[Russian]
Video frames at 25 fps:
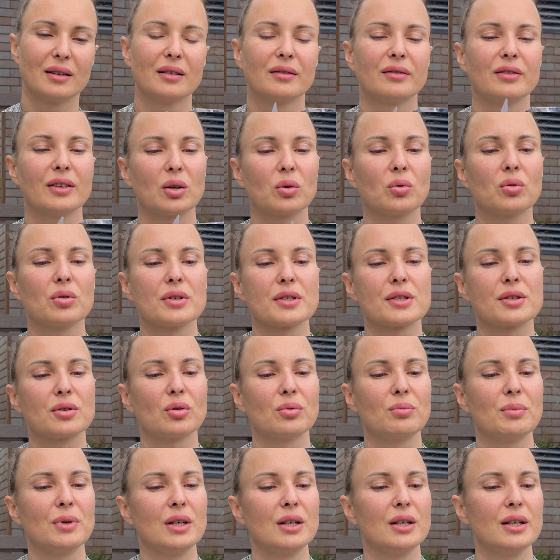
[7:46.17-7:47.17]
Флакон 100
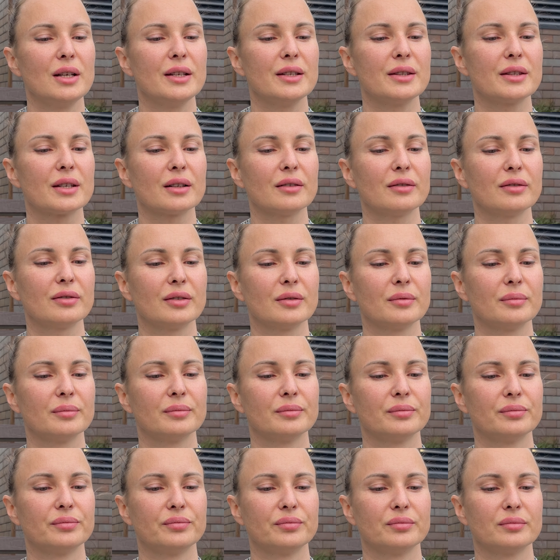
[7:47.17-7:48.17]
миллилитров.
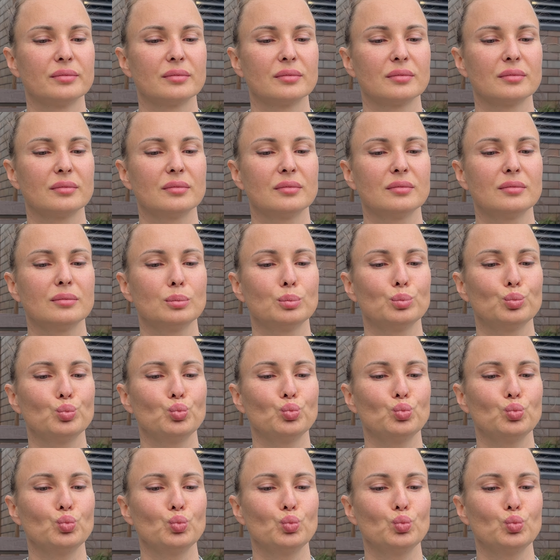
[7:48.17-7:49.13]
Mm.